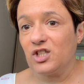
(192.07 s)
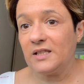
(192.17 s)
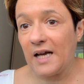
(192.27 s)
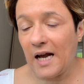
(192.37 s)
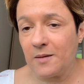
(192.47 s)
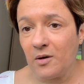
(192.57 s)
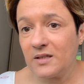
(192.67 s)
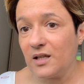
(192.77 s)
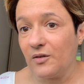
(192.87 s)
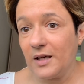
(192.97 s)

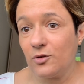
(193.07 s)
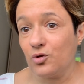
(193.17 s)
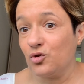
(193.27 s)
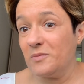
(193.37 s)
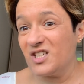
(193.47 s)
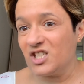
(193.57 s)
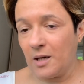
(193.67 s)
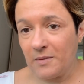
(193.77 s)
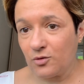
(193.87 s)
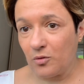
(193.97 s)
Généralement, c'est vrai que je mets
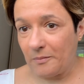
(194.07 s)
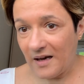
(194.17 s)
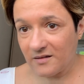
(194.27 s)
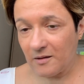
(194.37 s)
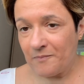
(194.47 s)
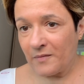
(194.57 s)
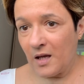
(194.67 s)
jamais de base